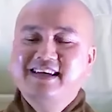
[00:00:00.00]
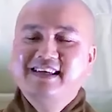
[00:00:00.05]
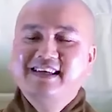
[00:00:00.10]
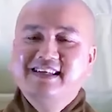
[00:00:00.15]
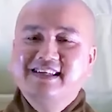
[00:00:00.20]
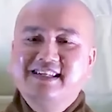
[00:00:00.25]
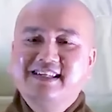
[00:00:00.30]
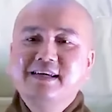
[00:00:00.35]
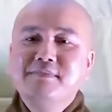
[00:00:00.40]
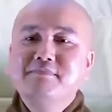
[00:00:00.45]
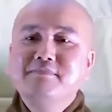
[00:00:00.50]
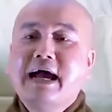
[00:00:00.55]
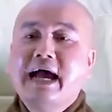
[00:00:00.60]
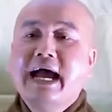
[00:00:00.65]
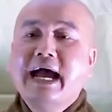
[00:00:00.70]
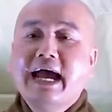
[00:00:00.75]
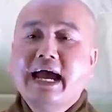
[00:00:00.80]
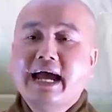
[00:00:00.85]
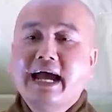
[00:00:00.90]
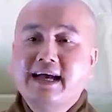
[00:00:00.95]
Thì cái
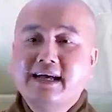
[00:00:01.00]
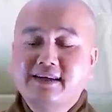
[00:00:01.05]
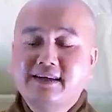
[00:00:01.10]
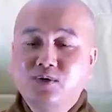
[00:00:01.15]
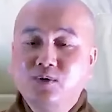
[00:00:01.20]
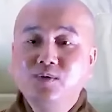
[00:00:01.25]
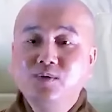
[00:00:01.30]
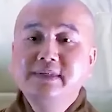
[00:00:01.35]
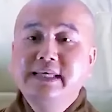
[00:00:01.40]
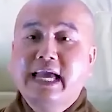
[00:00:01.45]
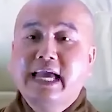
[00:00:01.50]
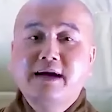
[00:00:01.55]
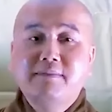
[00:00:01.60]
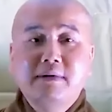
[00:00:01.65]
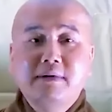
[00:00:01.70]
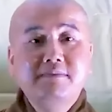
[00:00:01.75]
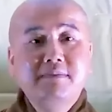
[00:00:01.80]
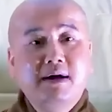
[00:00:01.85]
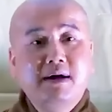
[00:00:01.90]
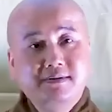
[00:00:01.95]
bà chủ nhà,
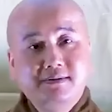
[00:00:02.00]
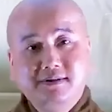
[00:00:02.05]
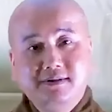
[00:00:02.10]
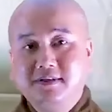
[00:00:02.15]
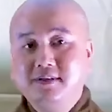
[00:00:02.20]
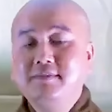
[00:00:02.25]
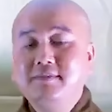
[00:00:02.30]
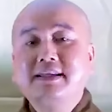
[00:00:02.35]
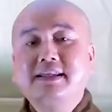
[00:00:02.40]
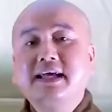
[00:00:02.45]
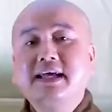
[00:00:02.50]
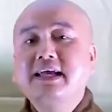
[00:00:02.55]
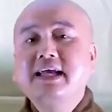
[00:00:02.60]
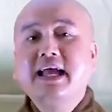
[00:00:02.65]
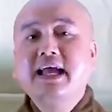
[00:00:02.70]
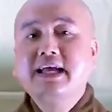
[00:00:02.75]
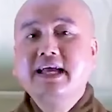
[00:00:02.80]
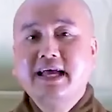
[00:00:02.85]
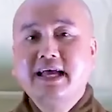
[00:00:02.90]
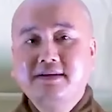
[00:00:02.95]
bà mở cửa, bà thấy
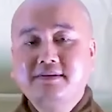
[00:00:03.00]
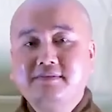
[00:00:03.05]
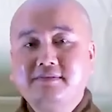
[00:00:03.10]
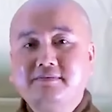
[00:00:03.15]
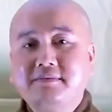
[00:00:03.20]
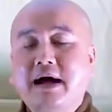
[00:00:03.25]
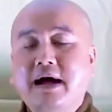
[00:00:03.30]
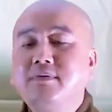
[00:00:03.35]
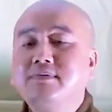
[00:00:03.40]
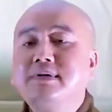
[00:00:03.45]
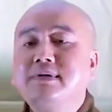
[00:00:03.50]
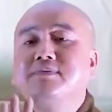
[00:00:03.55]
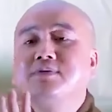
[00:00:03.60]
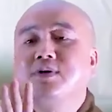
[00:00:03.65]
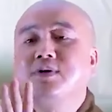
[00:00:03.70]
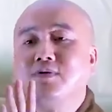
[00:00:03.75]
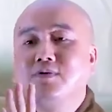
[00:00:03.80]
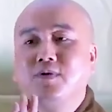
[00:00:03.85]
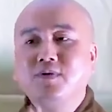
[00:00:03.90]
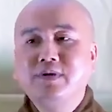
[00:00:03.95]
hai anh, bà không dám
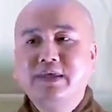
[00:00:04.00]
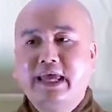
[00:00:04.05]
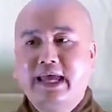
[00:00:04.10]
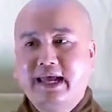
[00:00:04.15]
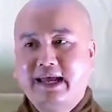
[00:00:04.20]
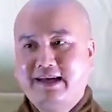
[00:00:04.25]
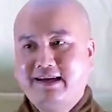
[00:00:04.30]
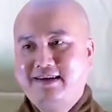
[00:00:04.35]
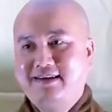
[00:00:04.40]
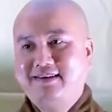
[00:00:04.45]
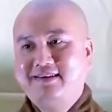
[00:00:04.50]
cho vô nhà.